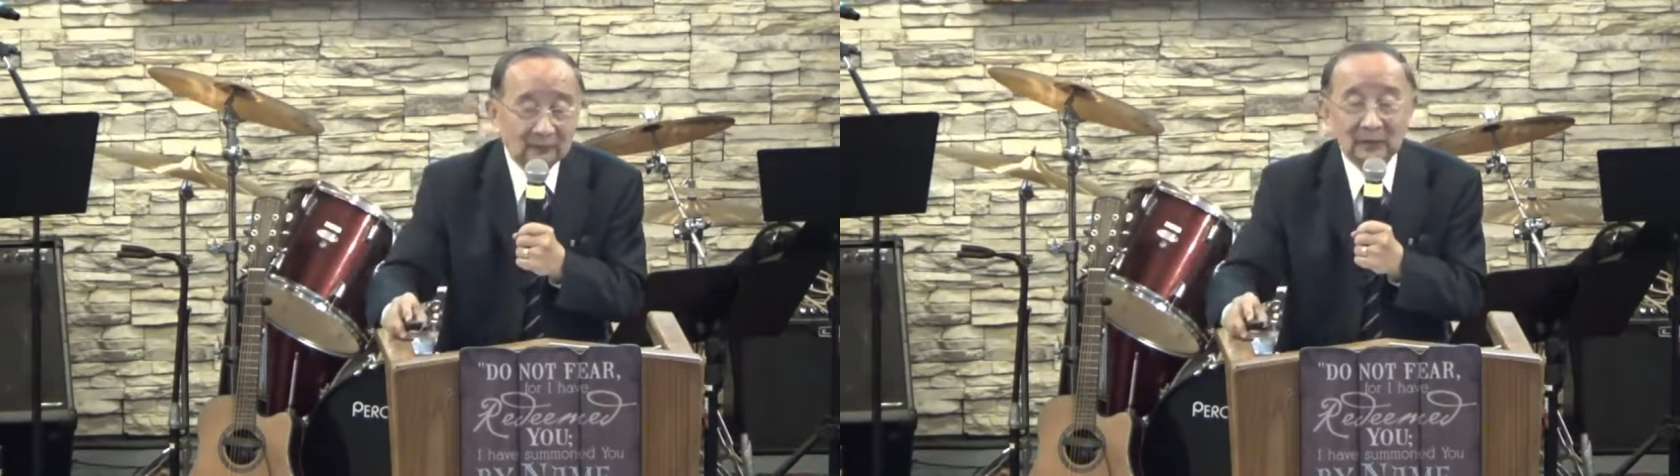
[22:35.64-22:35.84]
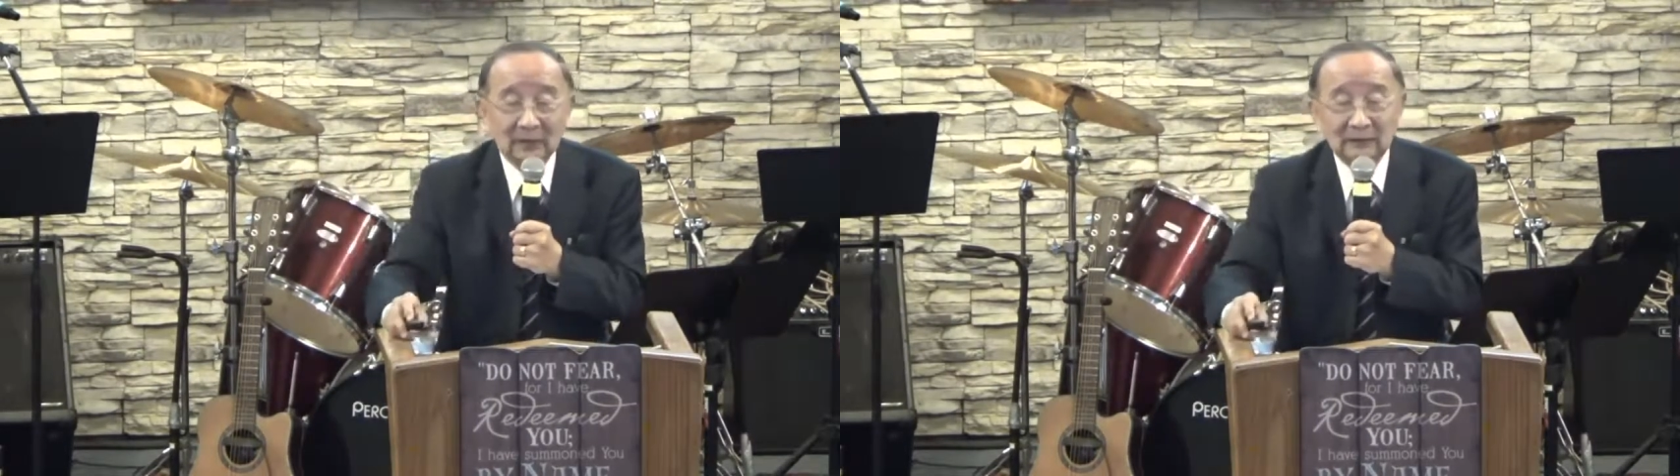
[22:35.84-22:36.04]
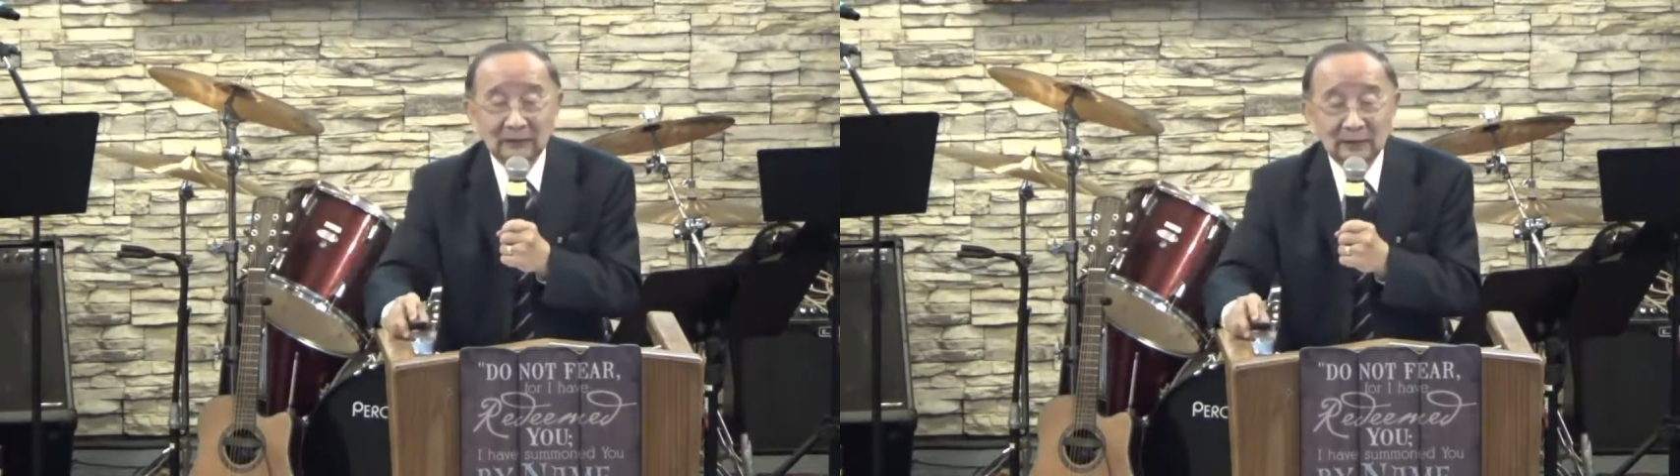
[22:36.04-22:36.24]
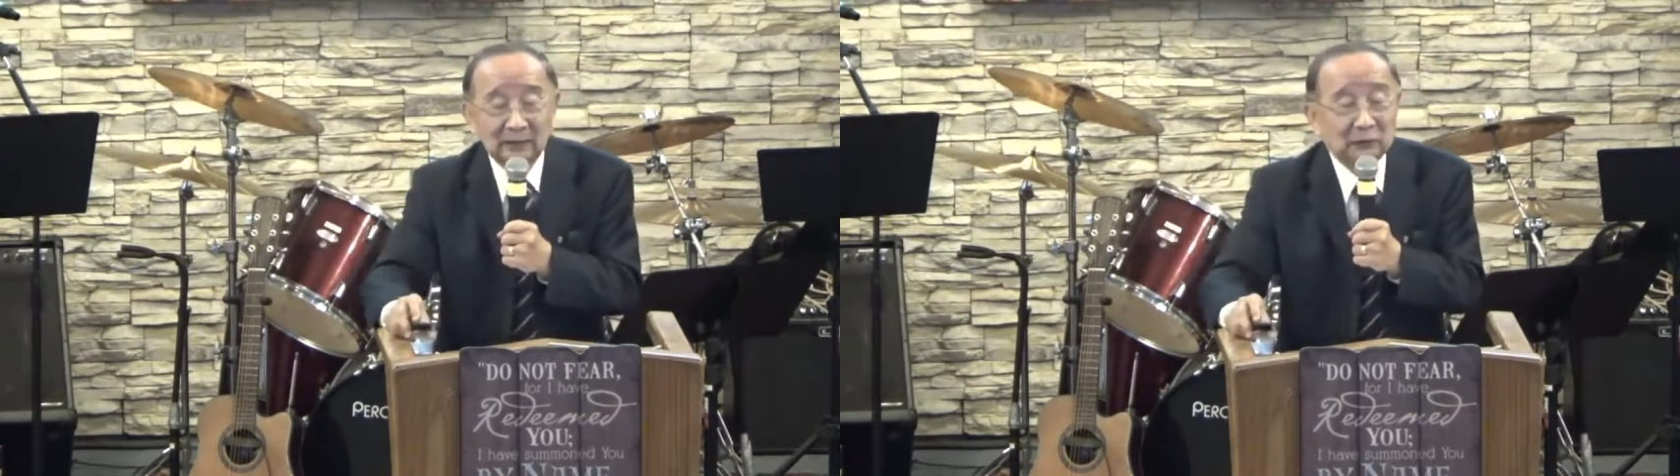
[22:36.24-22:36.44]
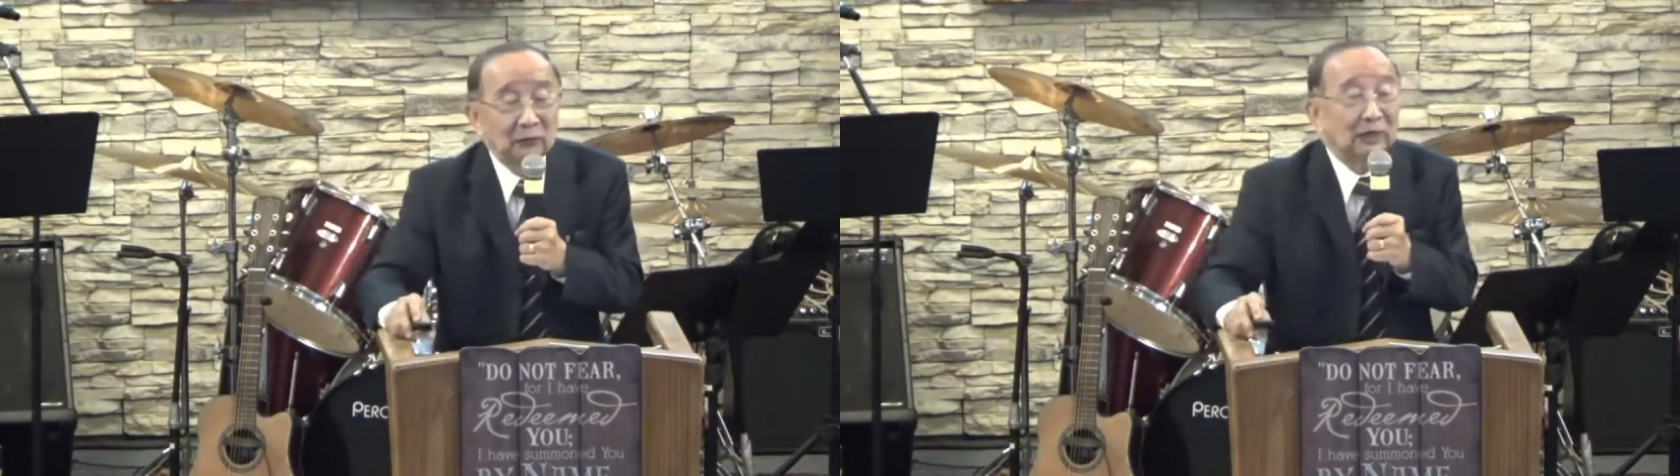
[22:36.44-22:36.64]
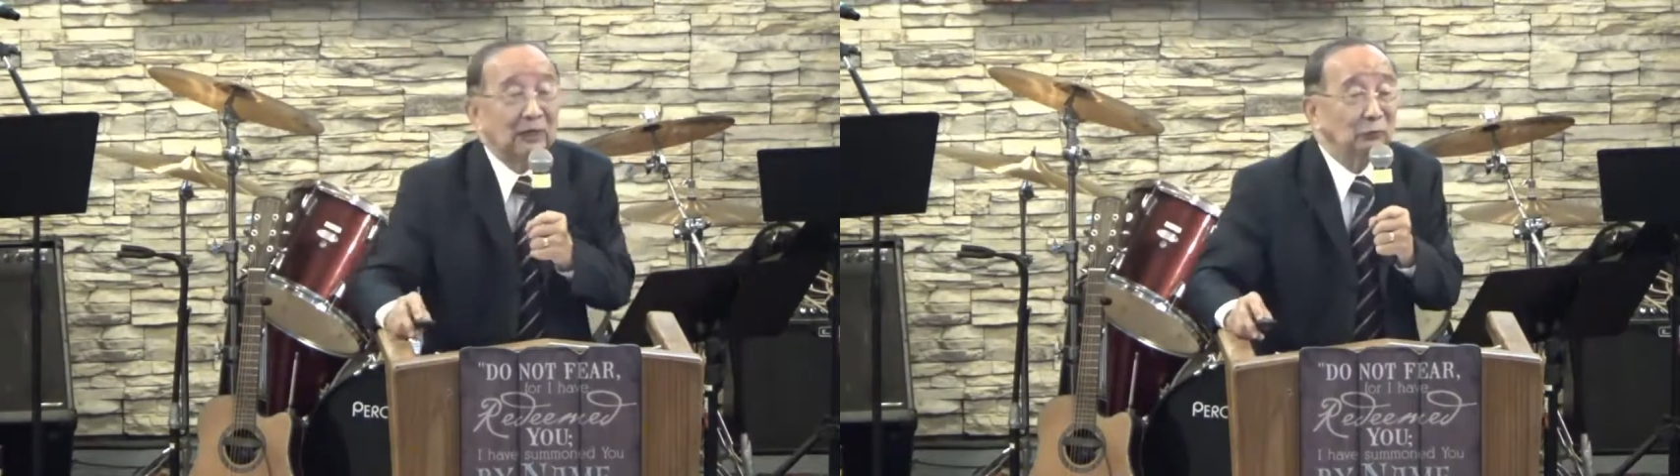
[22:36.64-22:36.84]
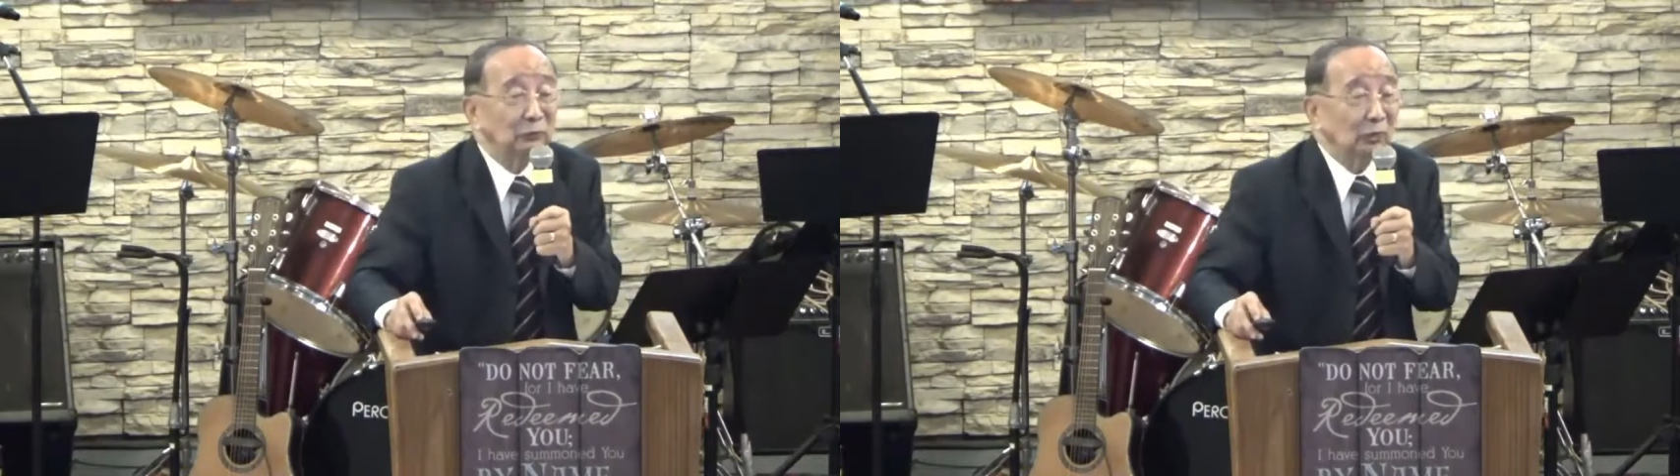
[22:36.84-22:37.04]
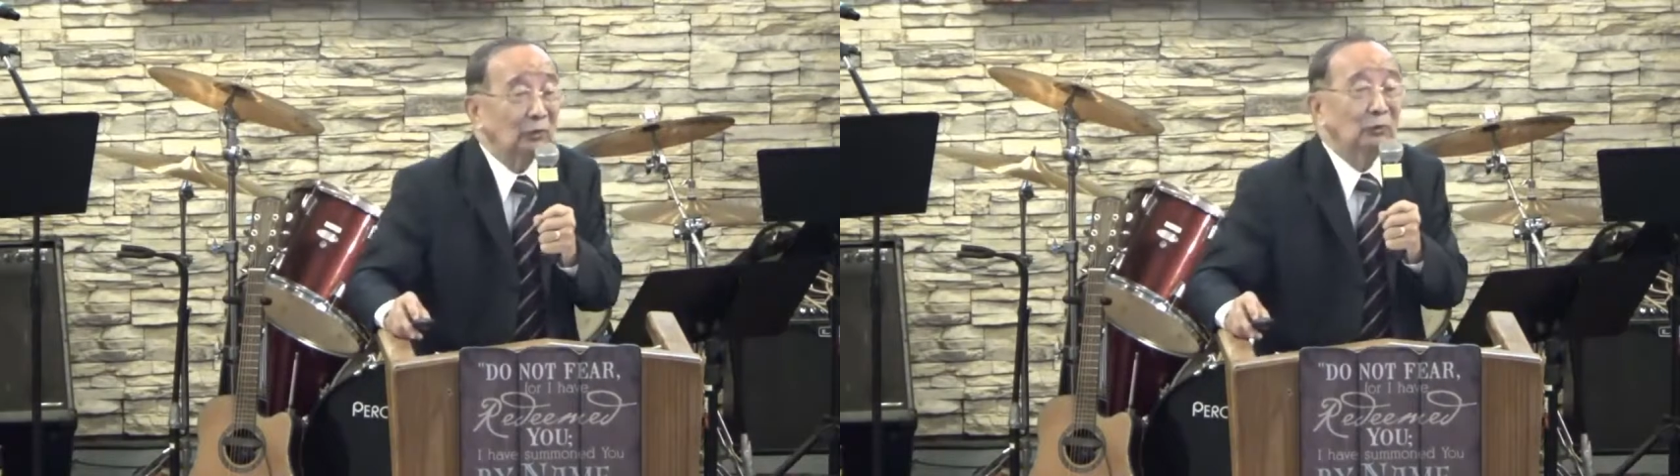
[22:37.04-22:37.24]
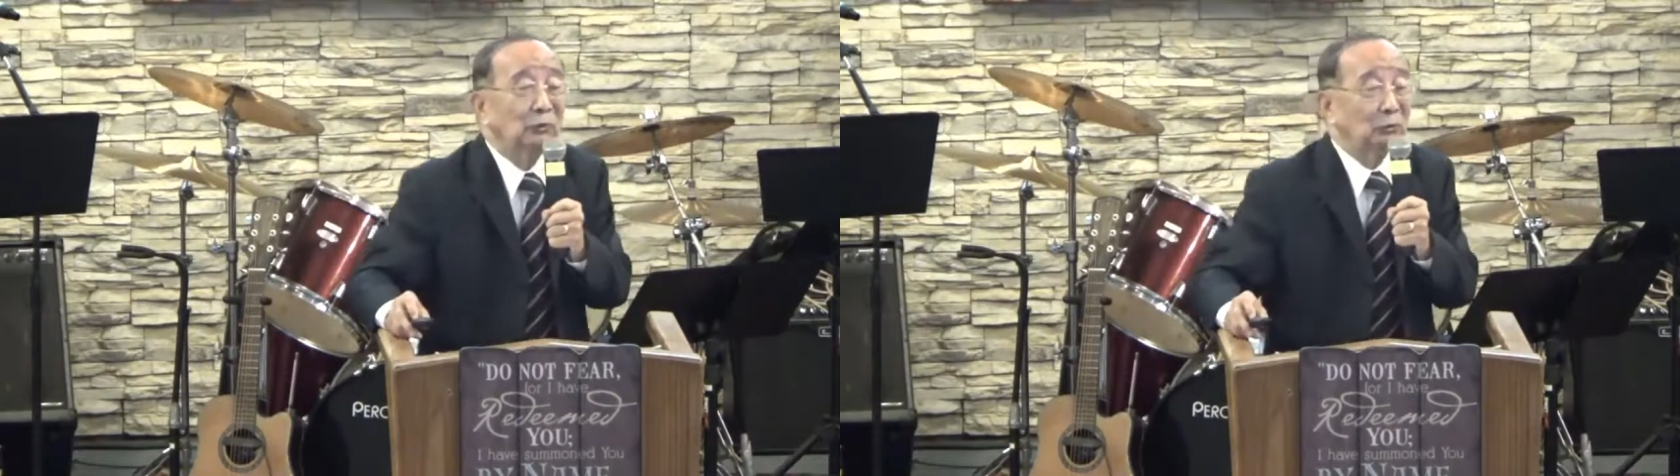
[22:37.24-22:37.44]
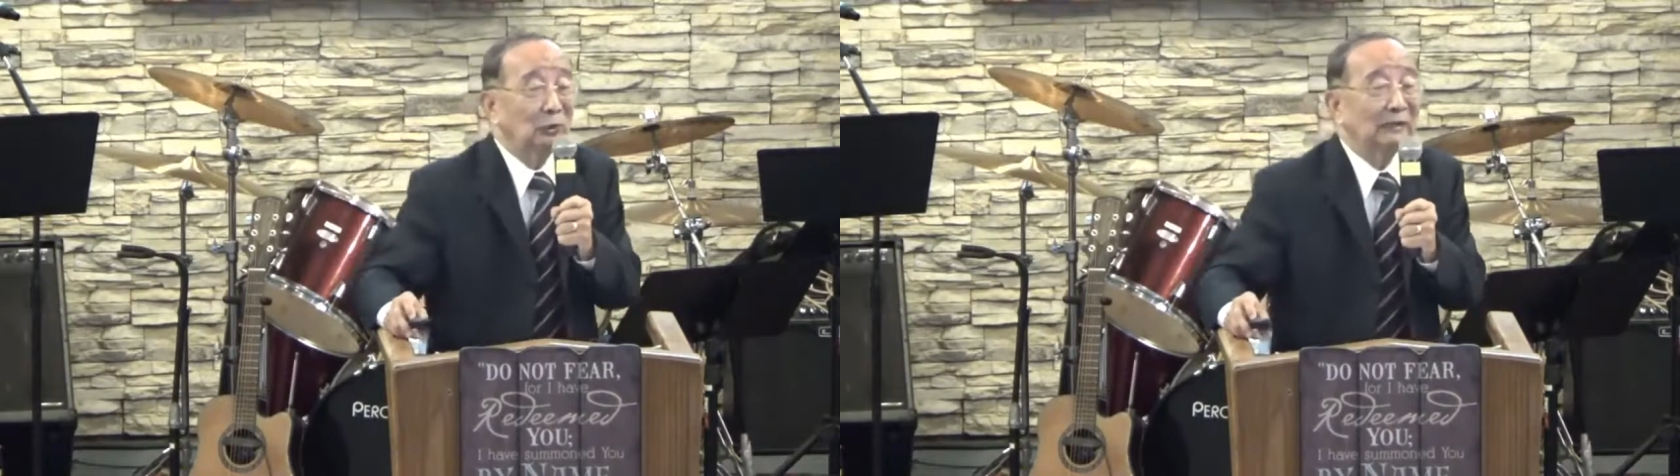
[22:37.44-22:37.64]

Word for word: 他当然就向主说：“主啊，